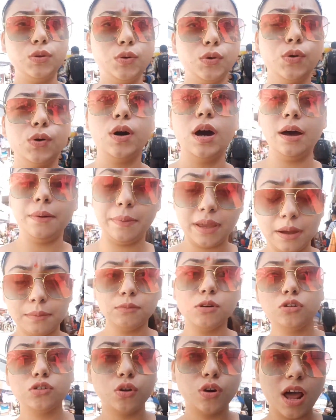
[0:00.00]
तो अभी
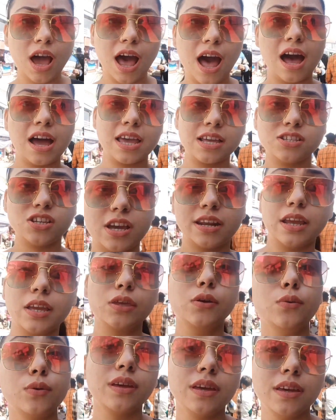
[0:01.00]
हम लोग थोड़ा आगे जा रहे
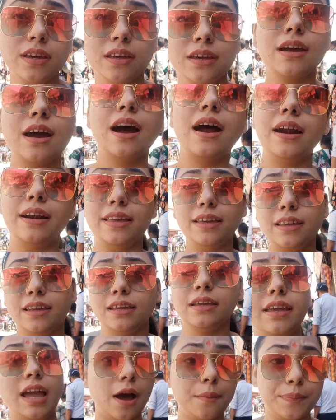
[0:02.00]
हैं क्योंकि गाड़ी
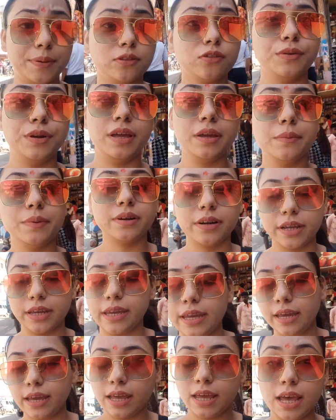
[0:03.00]
यहाँ पर तो नहीं मिल
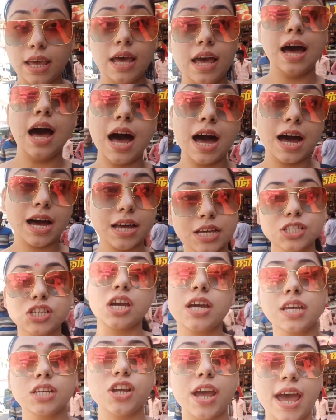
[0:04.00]
रही है आगे
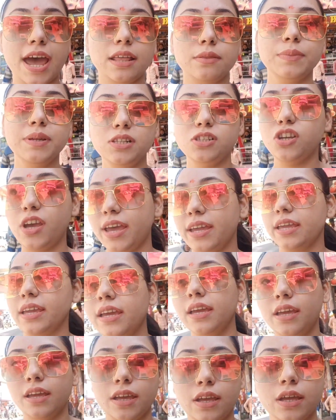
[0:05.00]
जाके शायद मिल
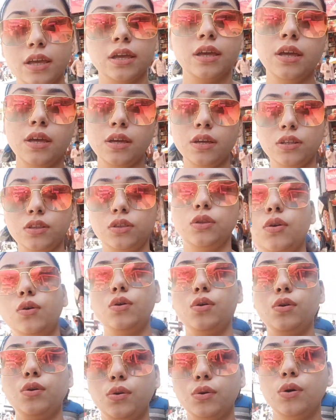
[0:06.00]
जाएगी
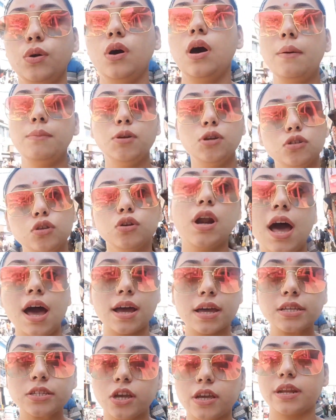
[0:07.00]
तो हम लोग थोड़ा
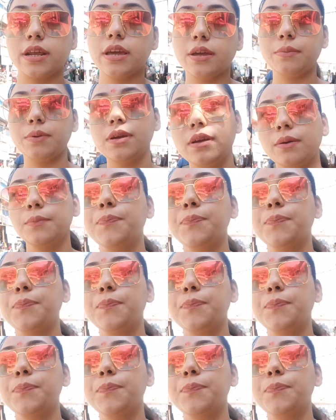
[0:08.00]
आगे जा रहे हैं अभी